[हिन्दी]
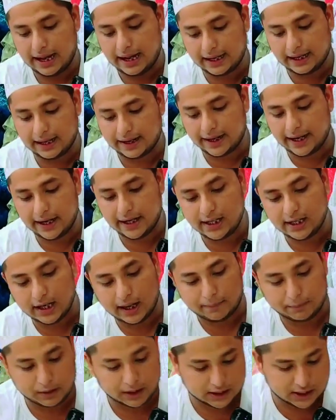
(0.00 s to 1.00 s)
आएगा रेडी
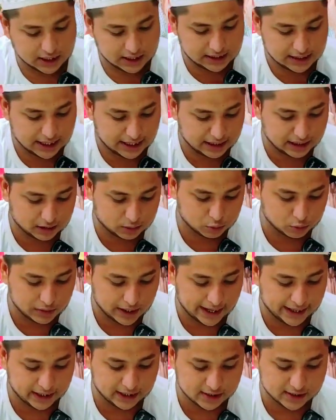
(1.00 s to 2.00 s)
आपका चल जाएगा
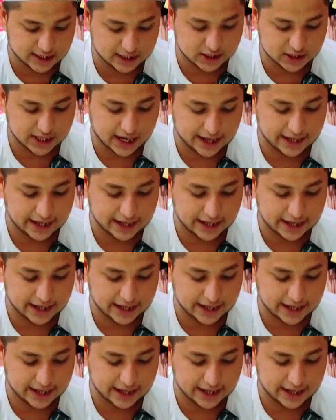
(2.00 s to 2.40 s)
290 से